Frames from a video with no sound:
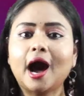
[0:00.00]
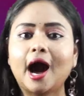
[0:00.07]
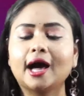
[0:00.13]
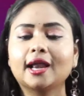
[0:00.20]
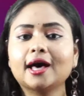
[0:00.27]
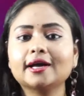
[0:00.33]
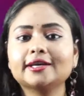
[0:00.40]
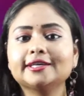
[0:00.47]

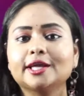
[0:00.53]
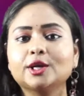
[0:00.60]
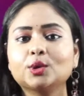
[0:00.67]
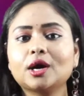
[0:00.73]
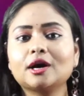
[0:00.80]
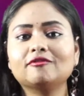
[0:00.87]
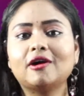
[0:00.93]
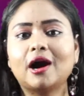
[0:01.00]
అలా
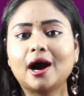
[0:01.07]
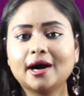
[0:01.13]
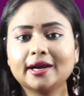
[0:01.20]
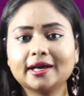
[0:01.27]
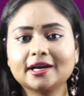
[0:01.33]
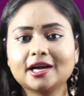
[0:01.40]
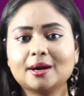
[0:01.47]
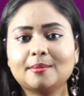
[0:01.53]
ఎలుక
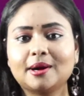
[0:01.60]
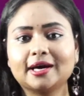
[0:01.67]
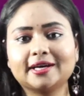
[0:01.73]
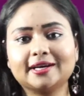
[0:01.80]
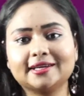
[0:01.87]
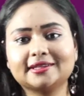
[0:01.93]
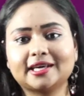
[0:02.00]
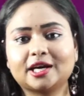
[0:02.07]
వాహనంగా
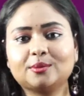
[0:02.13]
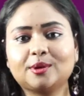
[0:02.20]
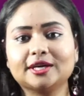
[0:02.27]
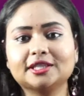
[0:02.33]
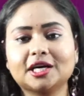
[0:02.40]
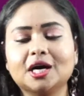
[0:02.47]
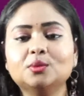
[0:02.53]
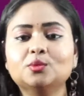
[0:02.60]
మారిన
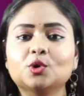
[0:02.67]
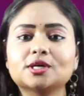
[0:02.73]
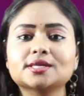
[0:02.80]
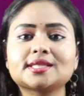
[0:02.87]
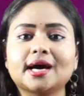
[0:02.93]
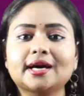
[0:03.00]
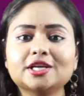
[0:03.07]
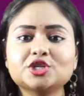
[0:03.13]
తర్వాత
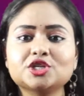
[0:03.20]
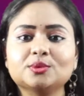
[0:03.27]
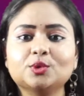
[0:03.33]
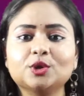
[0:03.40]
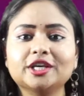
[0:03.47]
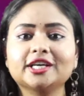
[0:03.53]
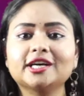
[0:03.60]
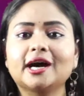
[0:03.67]
ఒకసారి
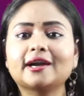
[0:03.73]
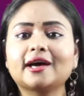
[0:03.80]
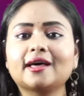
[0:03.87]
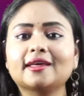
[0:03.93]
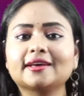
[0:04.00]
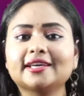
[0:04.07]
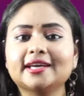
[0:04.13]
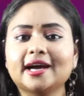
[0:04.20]
శివుడి గణాలకి